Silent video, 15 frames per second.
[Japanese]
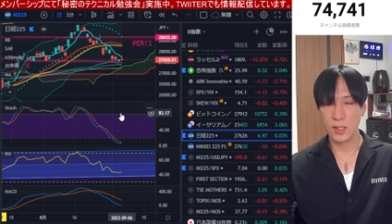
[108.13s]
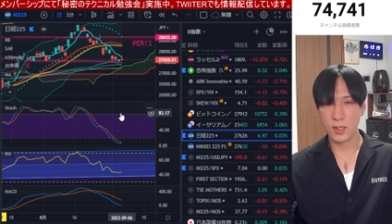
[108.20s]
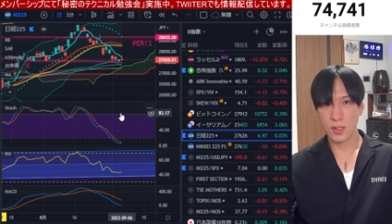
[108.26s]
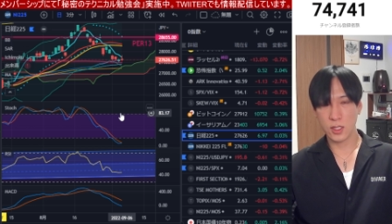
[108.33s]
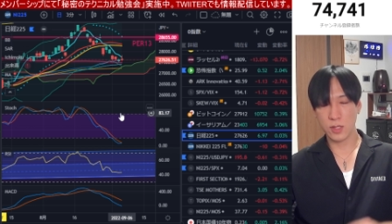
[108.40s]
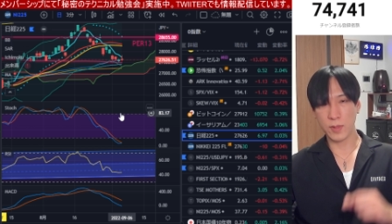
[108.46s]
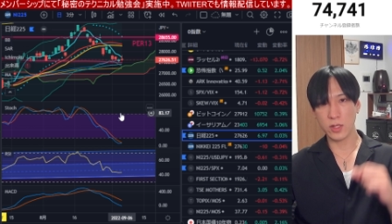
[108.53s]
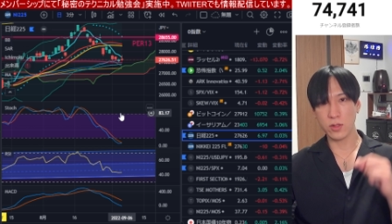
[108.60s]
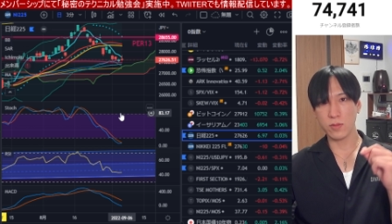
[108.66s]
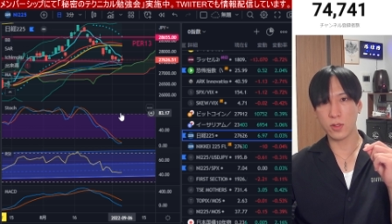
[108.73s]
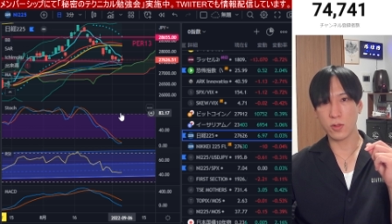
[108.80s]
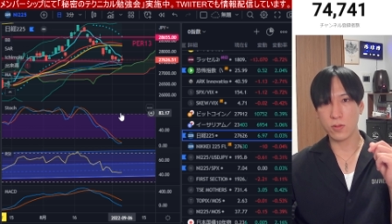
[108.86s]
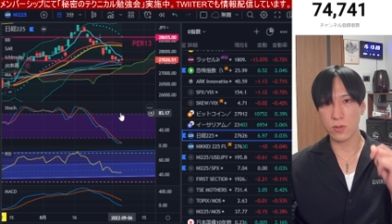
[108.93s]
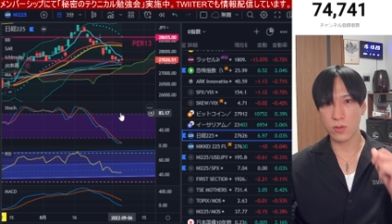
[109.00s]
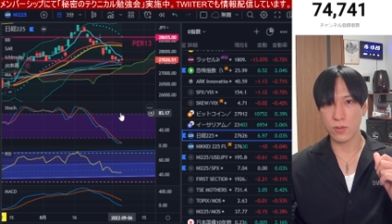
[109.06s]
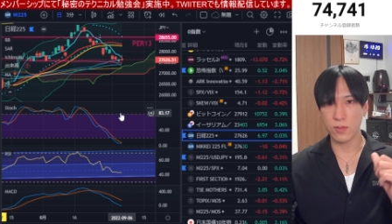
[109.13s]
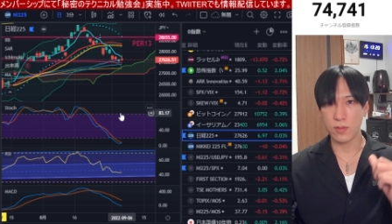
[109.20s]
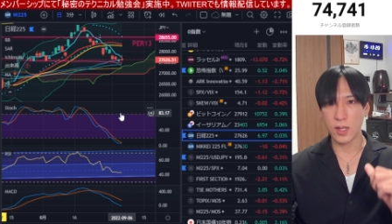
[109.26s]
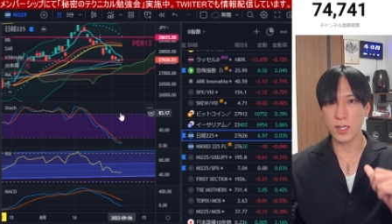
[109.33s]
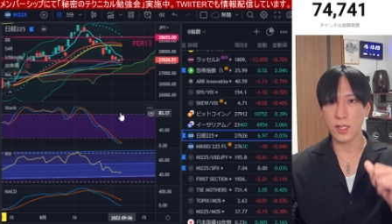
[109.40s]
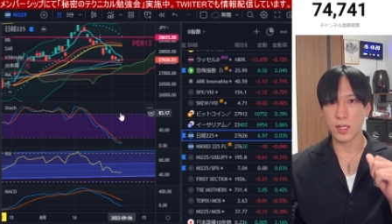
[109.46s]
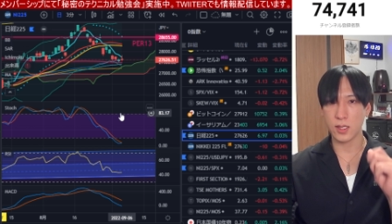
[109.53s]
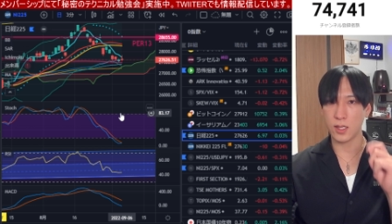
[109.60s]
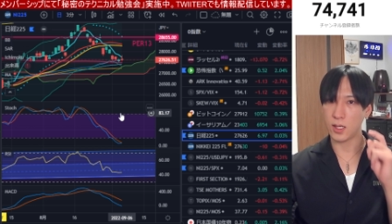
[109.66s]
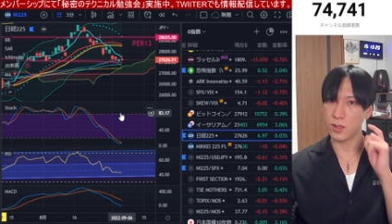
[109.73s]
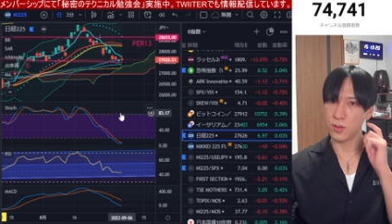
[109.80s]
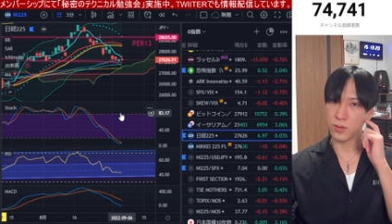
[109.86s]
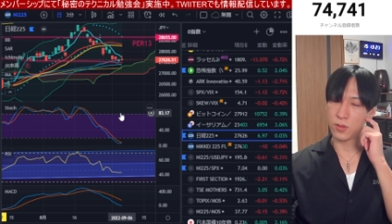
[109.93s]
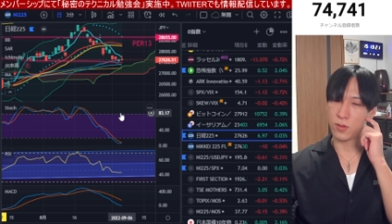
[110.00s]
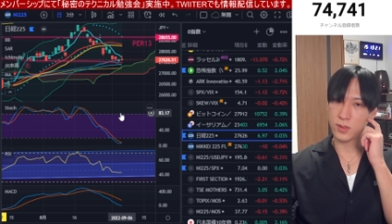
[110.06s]
今のところまだね、あの、
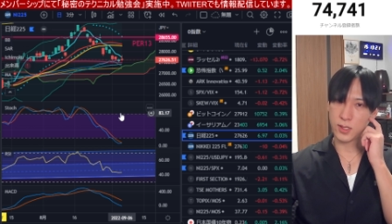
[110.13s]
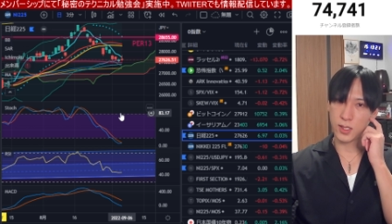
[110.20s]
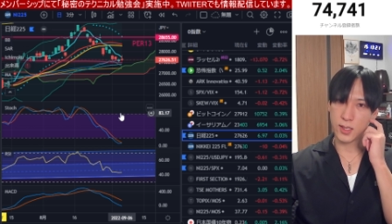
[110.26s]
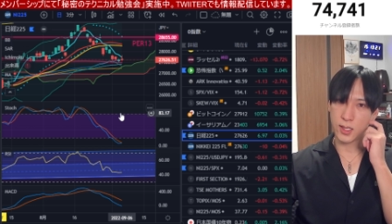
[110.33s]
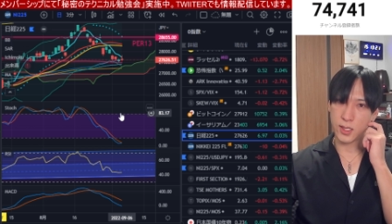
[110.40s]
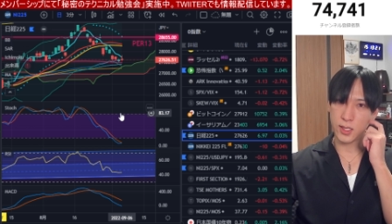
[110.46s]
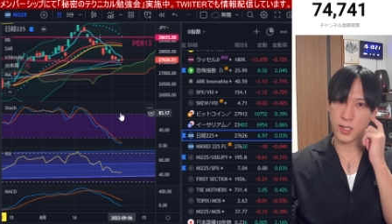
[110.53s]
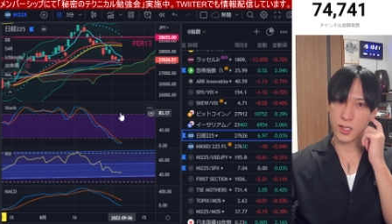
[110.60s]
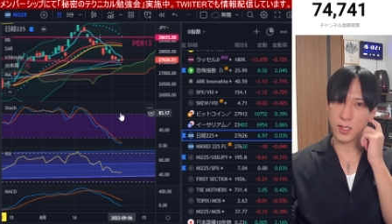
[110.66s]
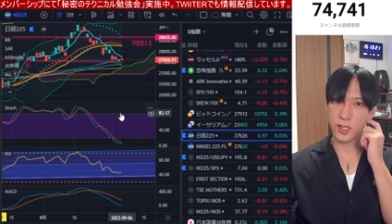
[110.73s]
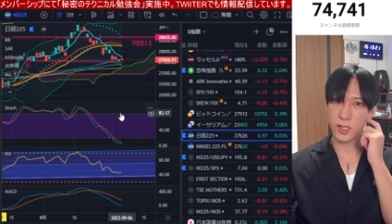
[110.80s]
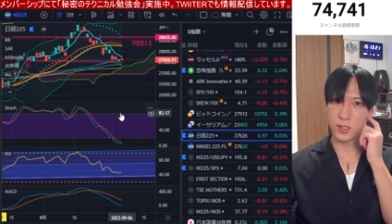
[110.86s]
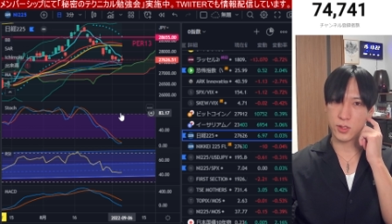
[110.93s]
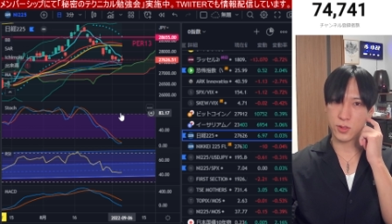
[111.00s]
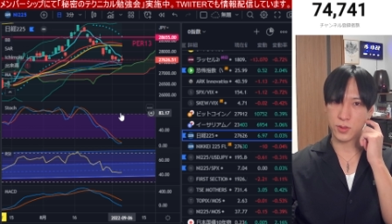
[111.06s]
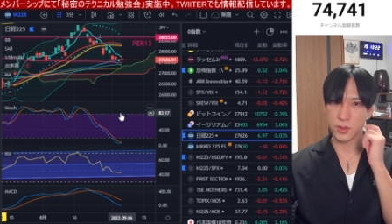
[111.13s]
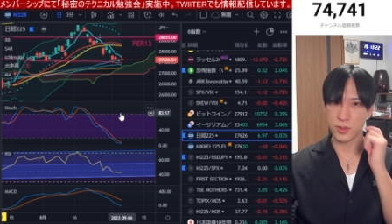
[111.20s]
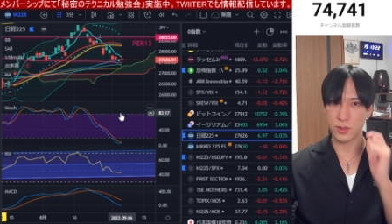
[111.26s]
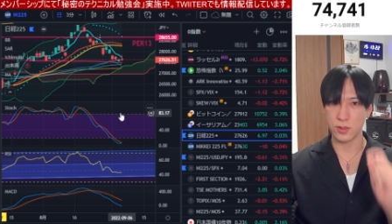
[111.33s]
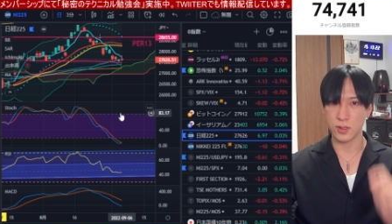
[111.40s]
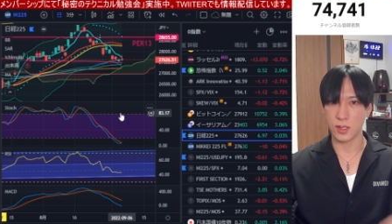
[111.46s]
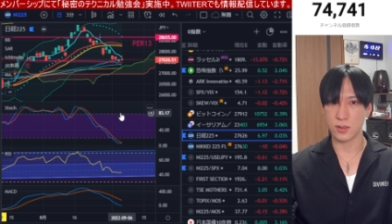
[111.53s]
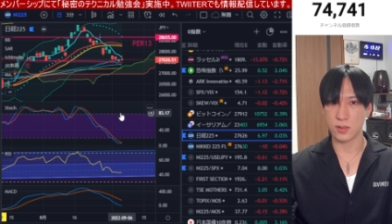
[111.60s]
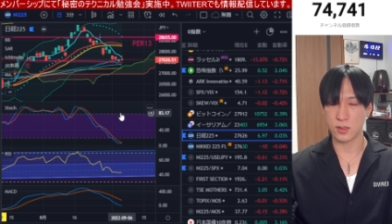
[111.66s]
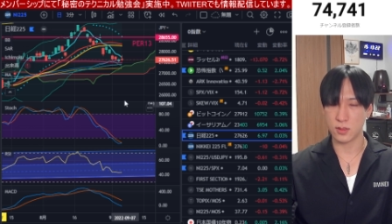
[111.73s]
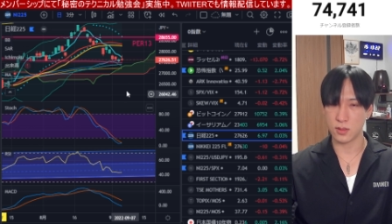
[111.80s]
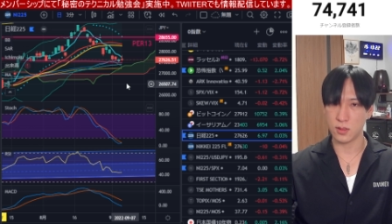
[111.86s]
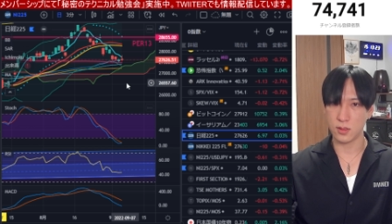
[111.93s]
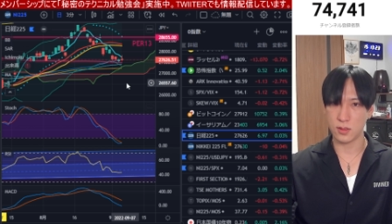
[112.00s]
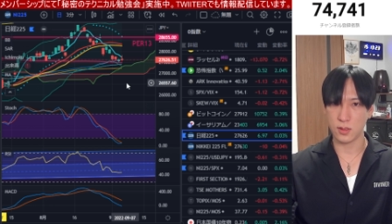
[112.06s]
とっかかりがない状況が続
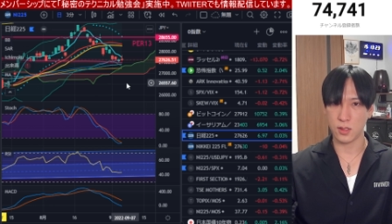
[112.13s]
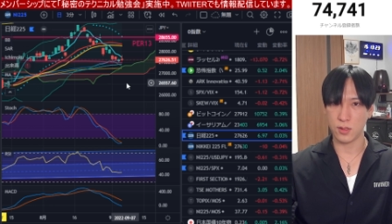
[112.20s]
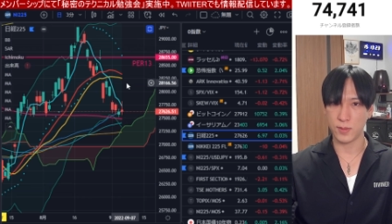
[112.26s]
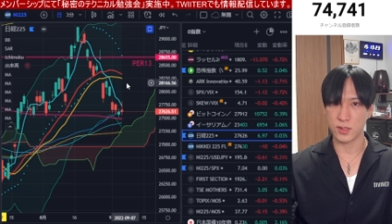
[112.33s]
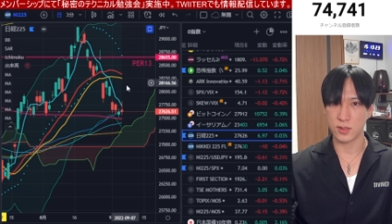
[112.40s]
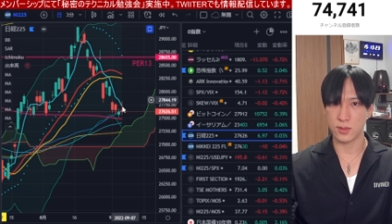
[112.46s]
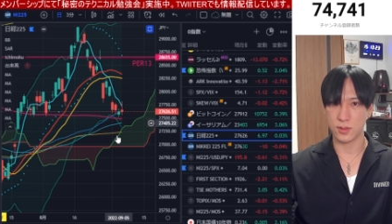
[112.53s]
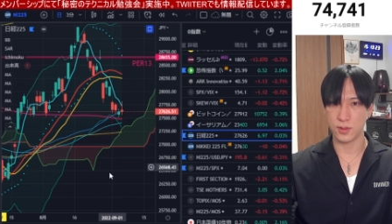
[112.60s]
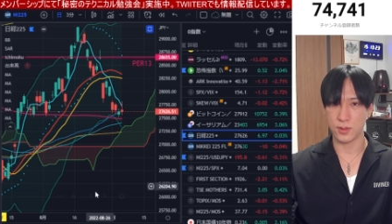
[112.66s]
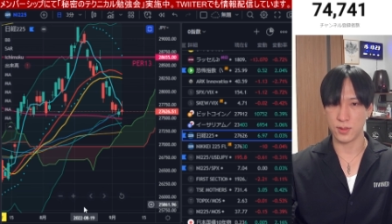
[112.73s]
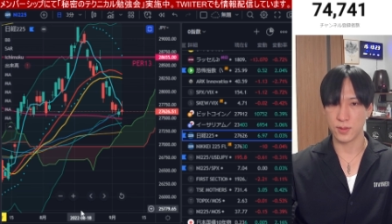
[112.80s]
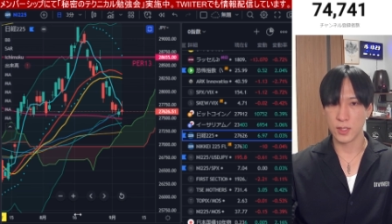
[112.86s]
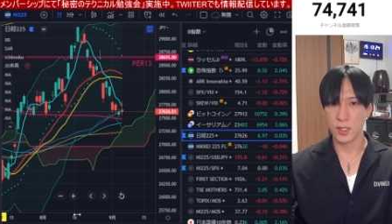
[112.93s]
いています。